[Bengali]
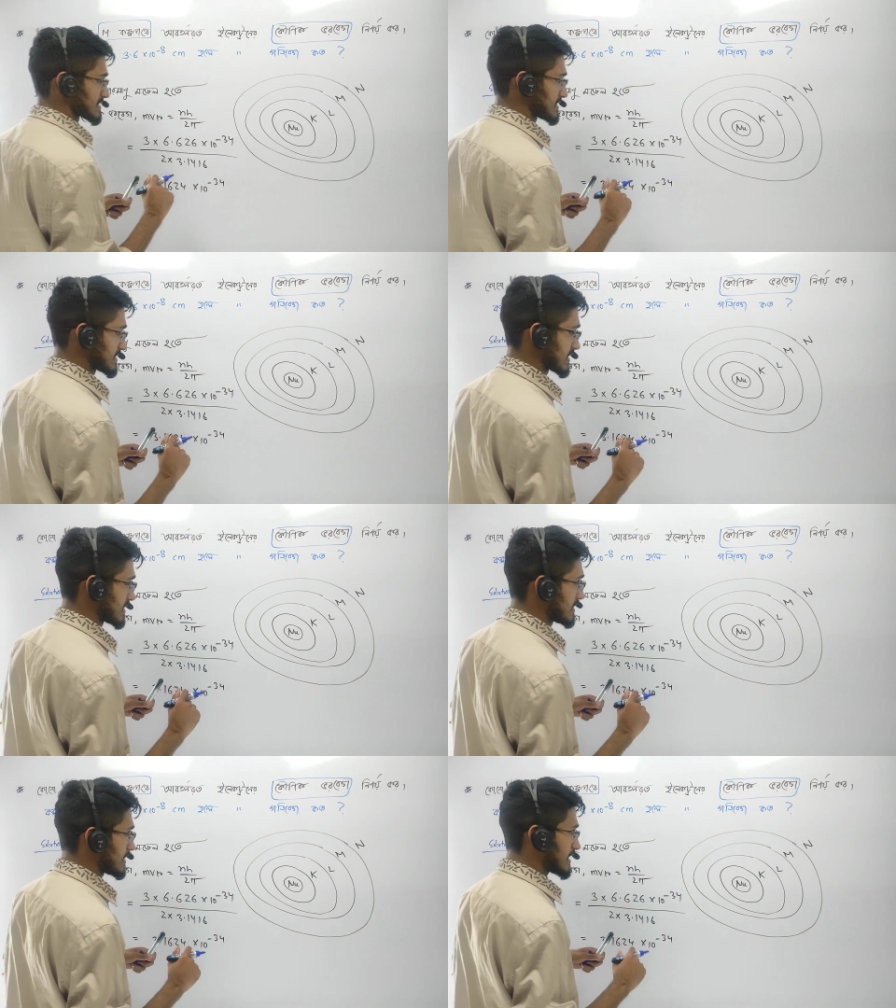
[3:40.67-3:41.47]
আজকে থেকে
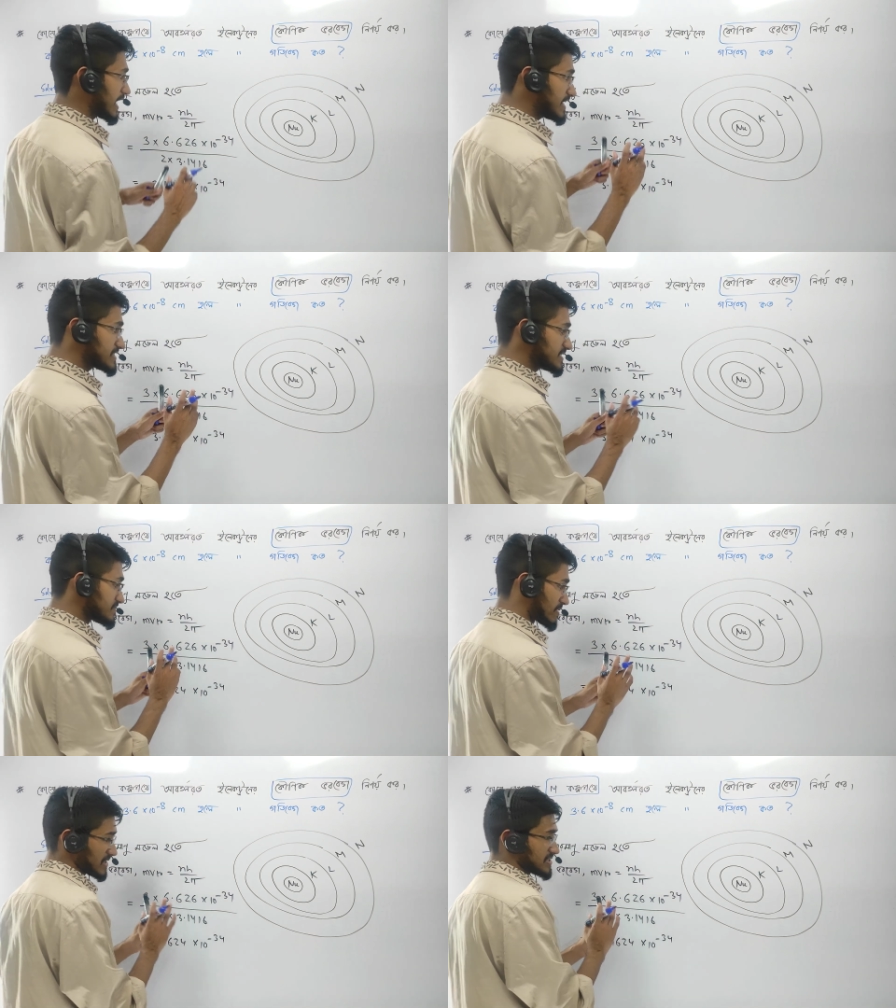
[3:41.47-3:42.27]
এইচ এর
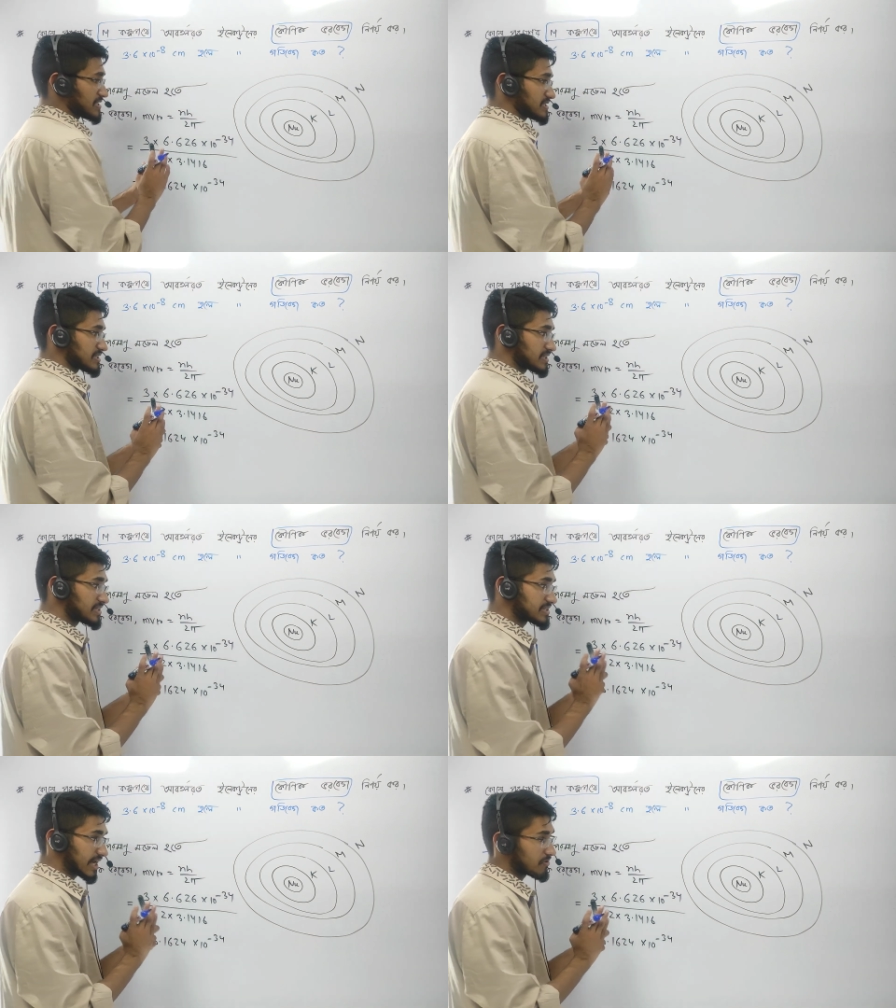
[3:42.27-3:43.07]
মানের সাথে সাথে
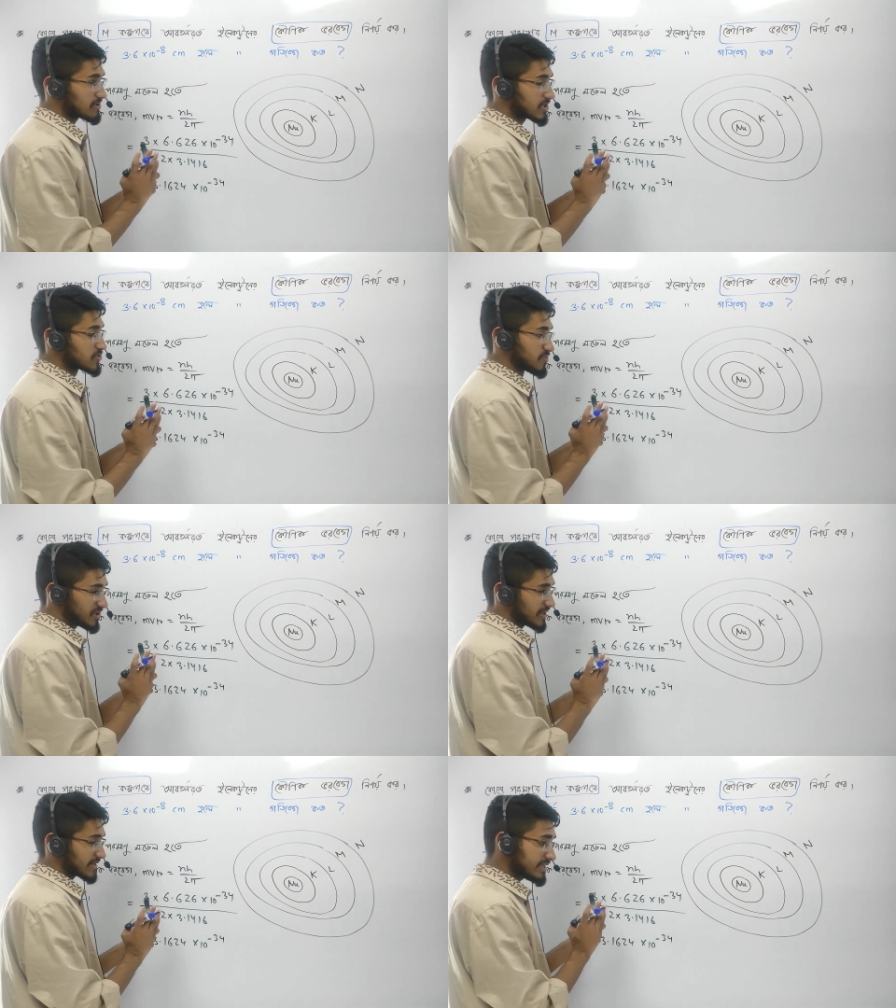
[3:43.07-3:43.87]
এইচ এর এককটা একটু
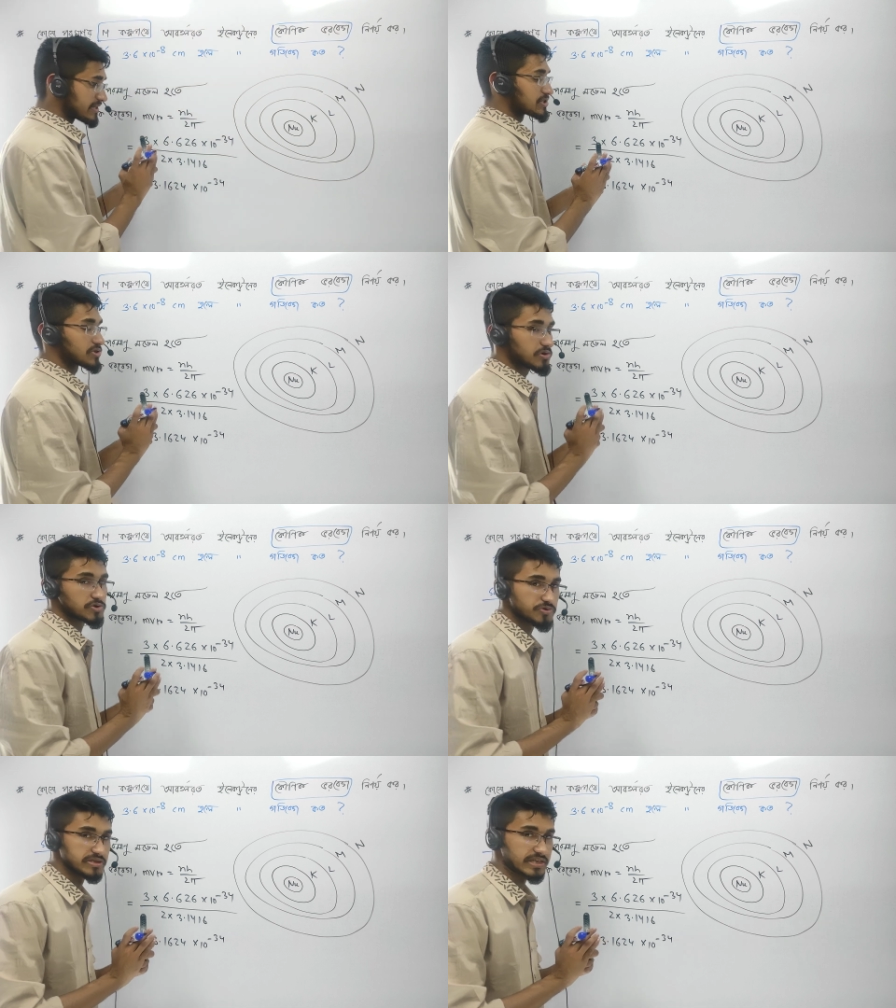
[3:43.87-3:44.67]
মনে রাখলে
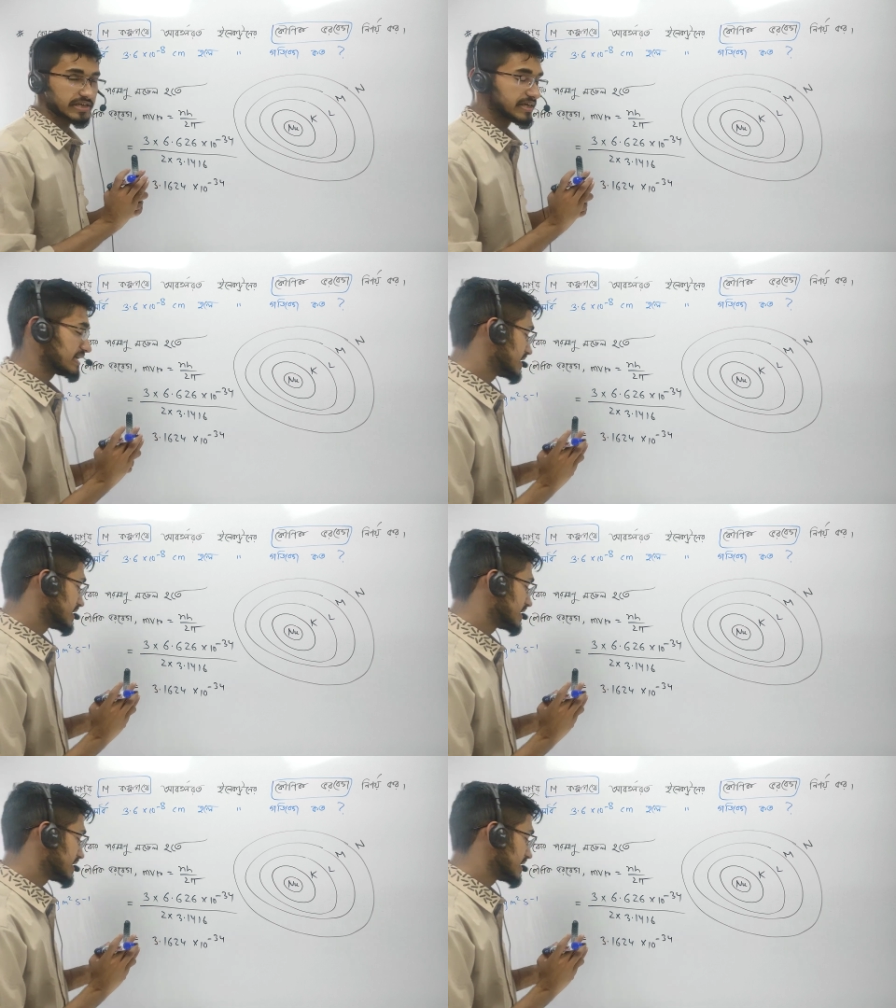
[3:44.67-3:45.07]
সহজ হয়ে যায়